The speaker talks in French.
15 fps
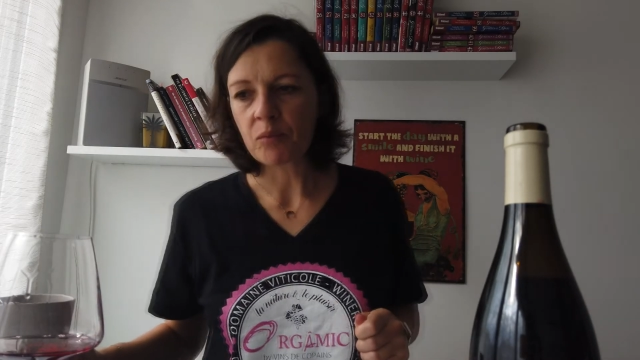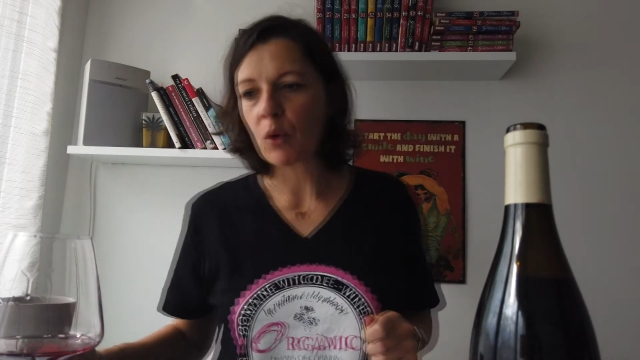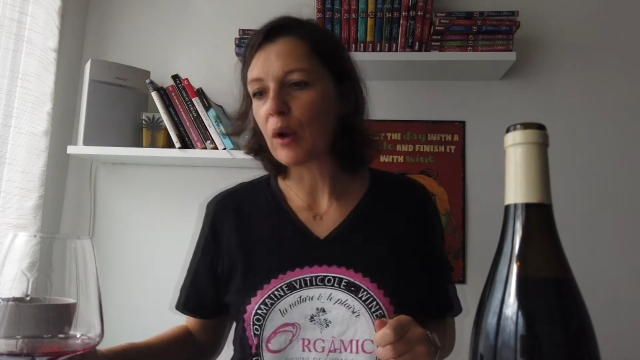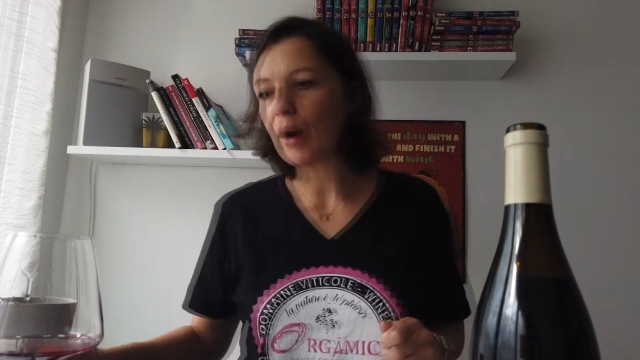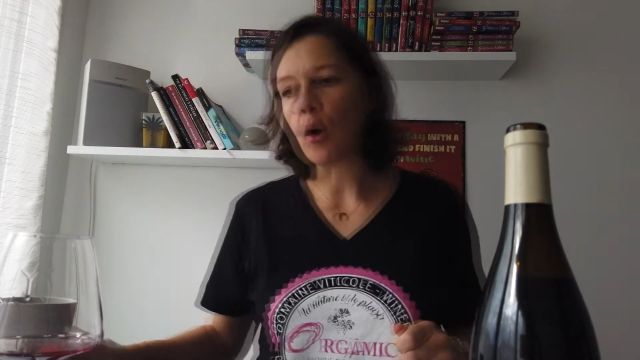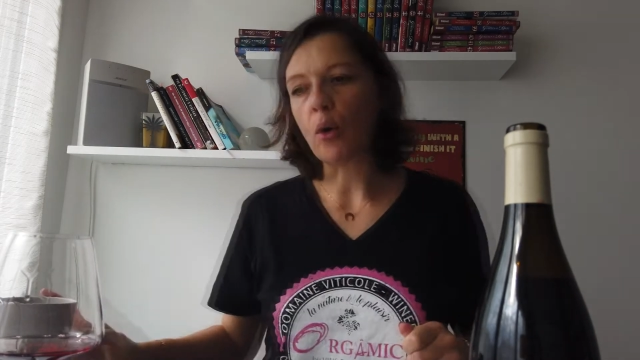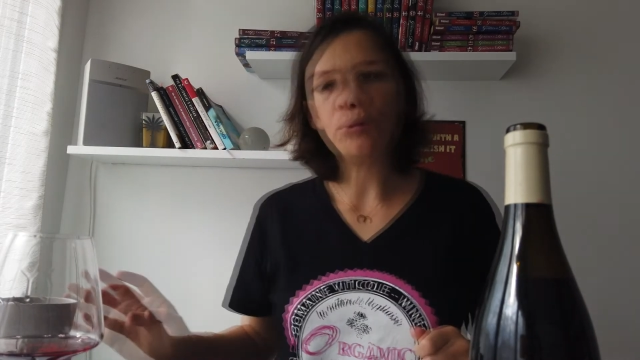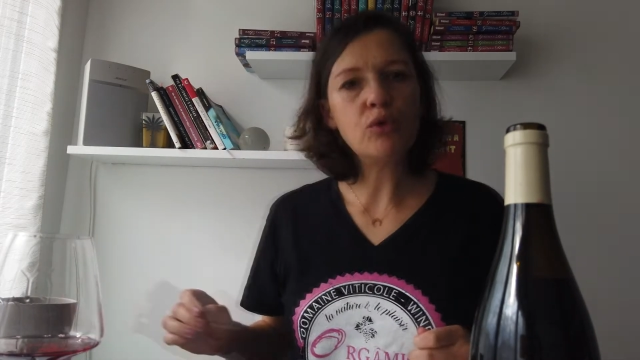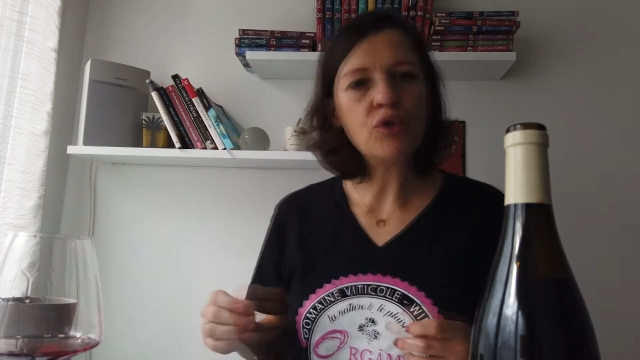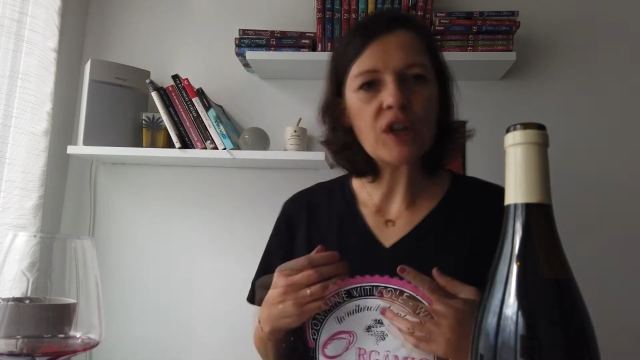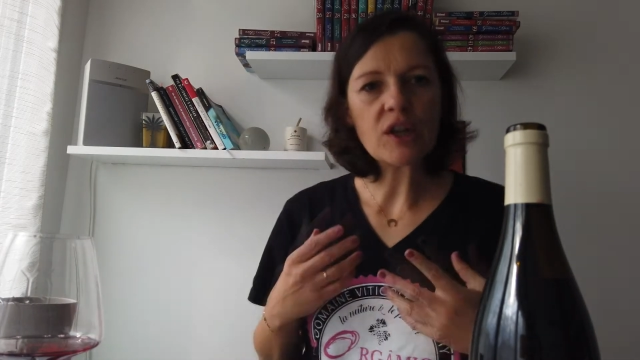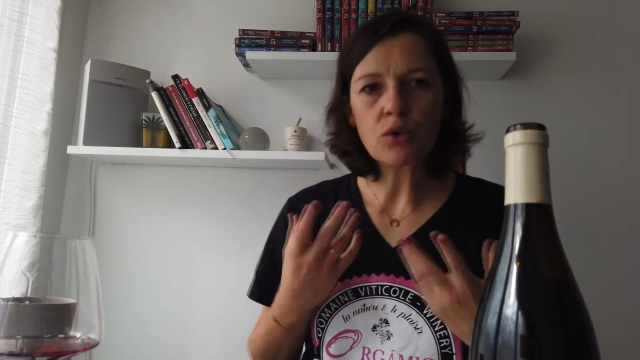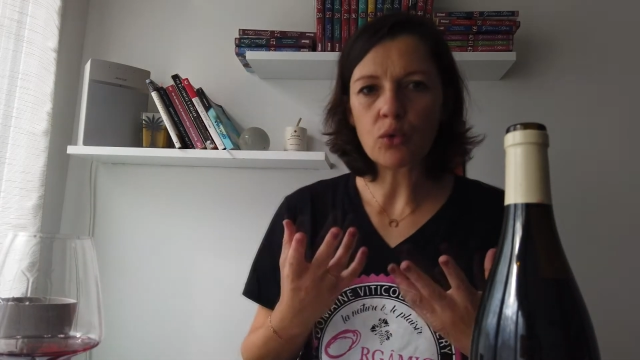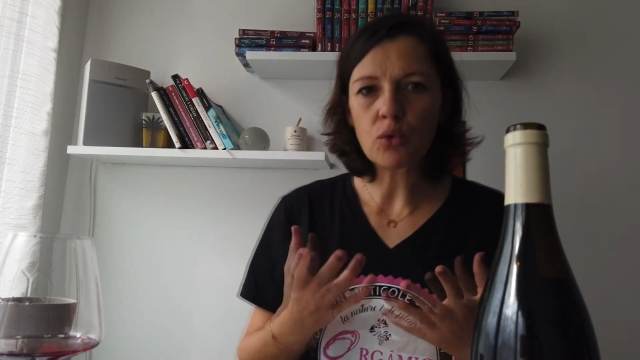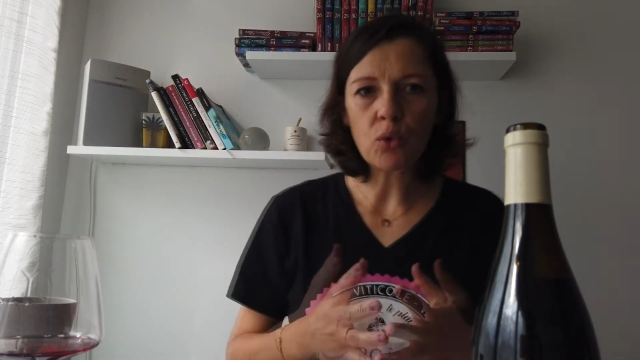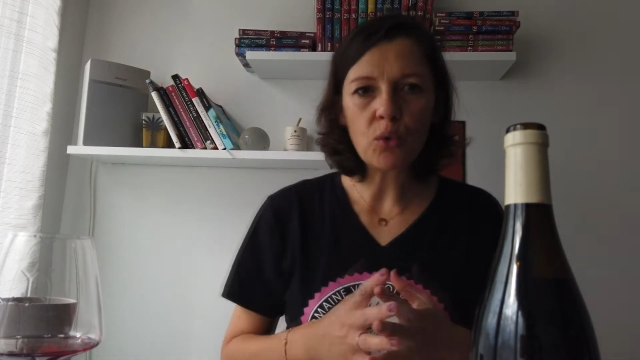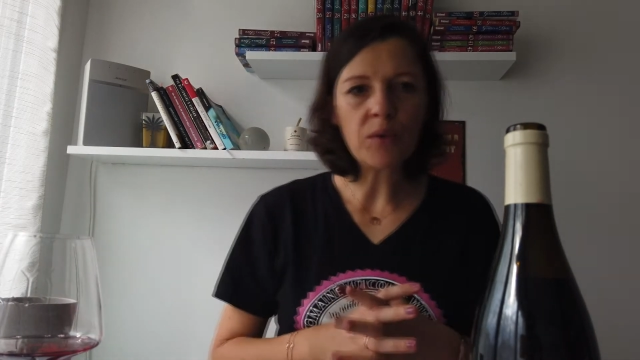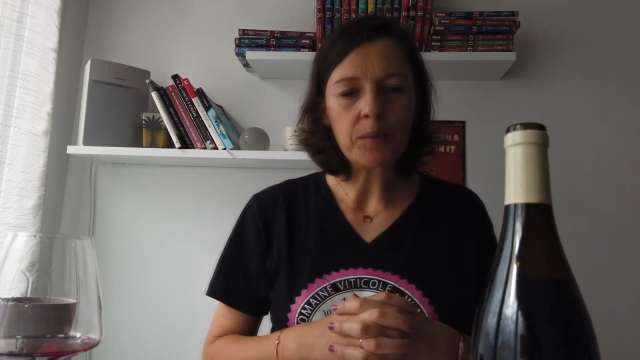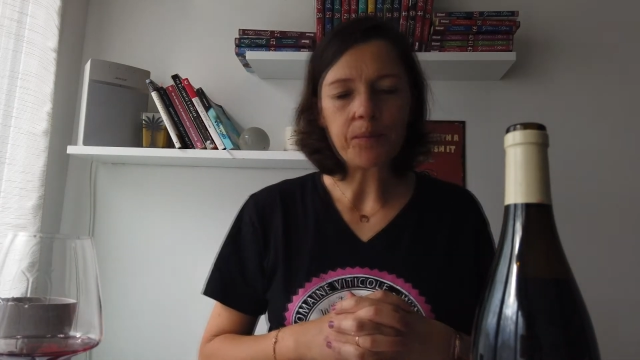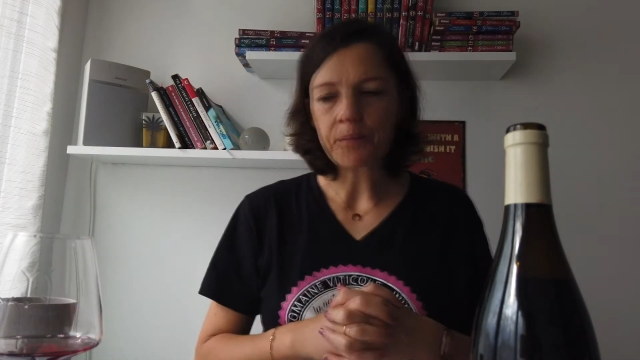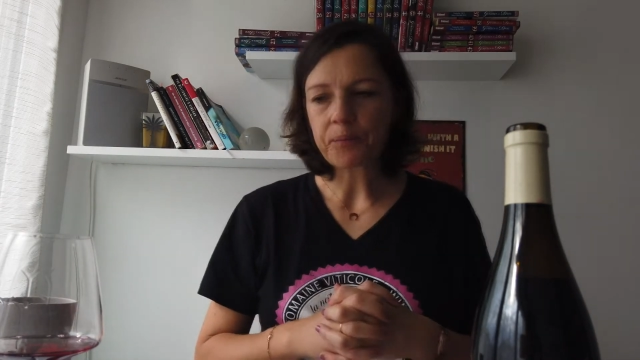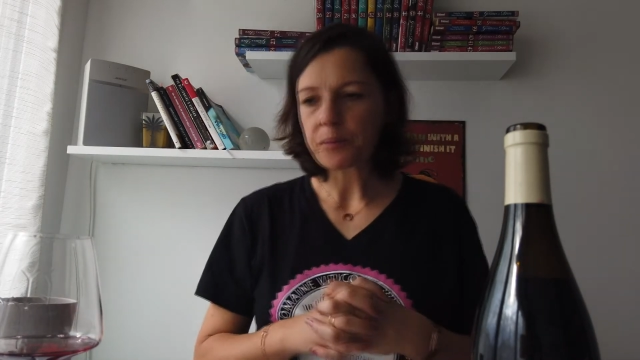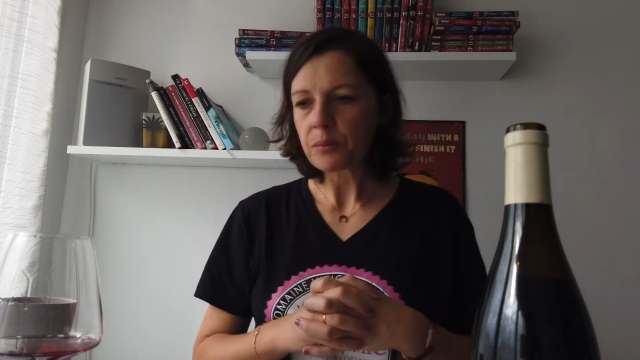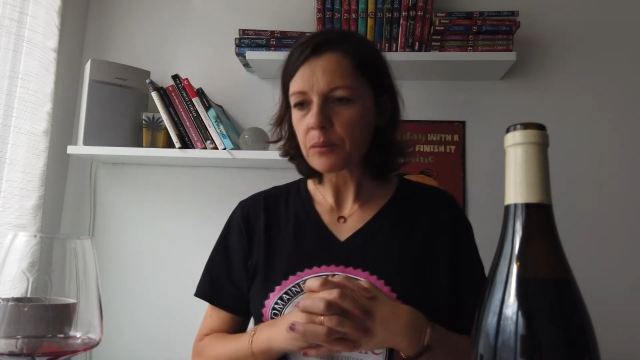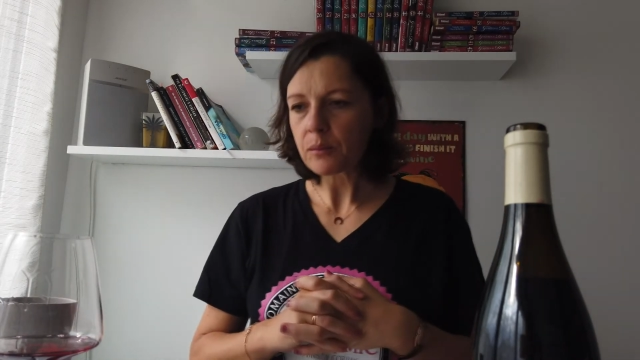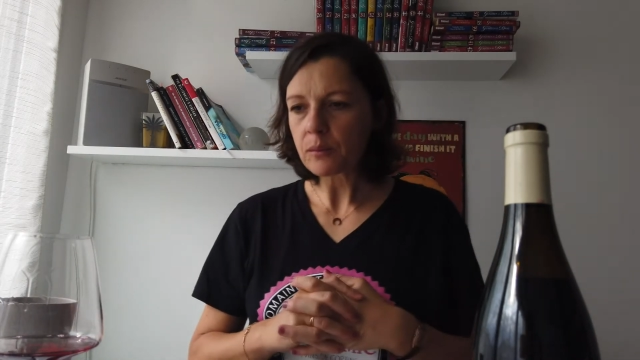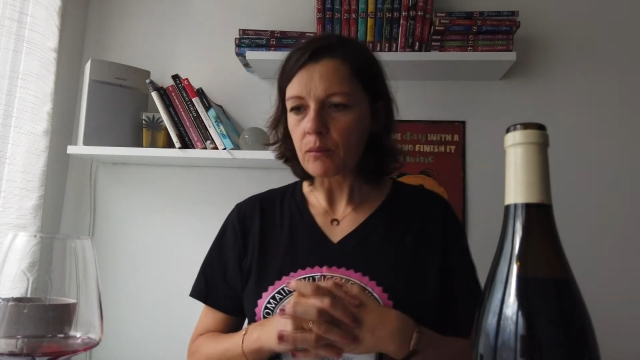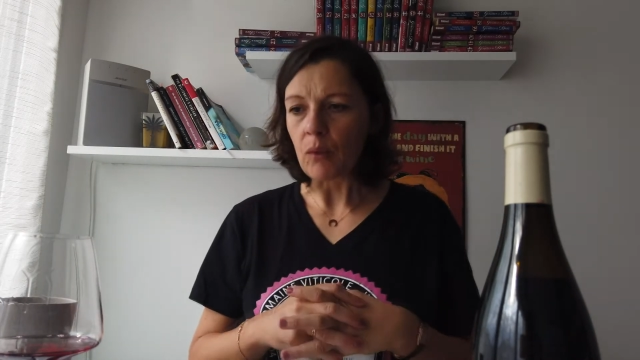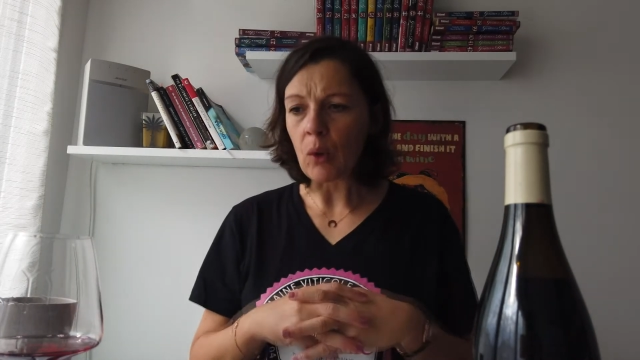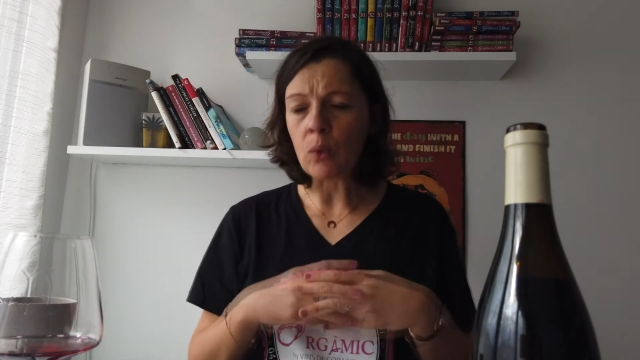Voilà, en bouche, ça se retrouve.
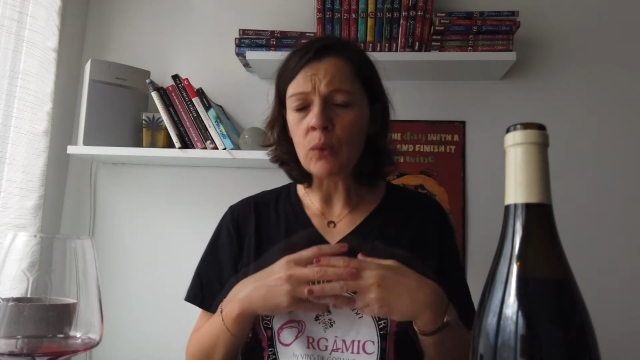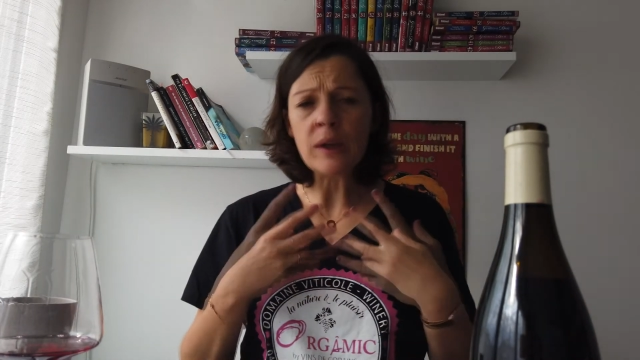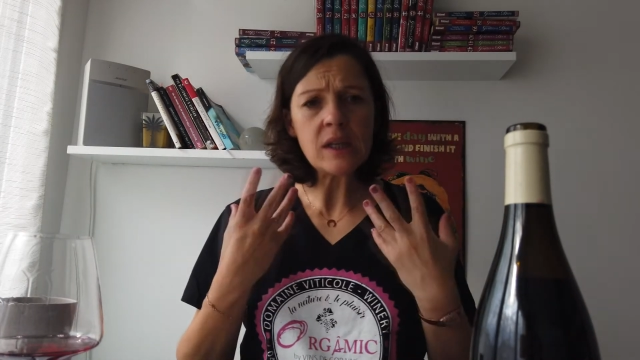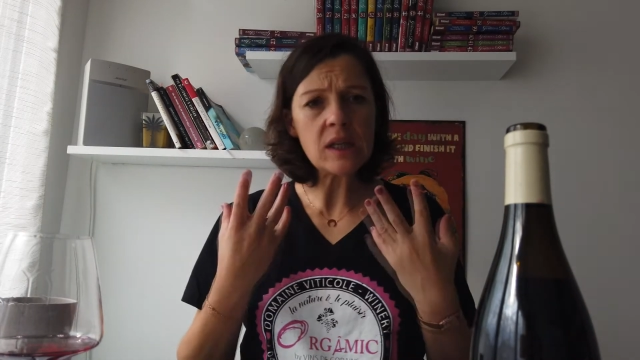On a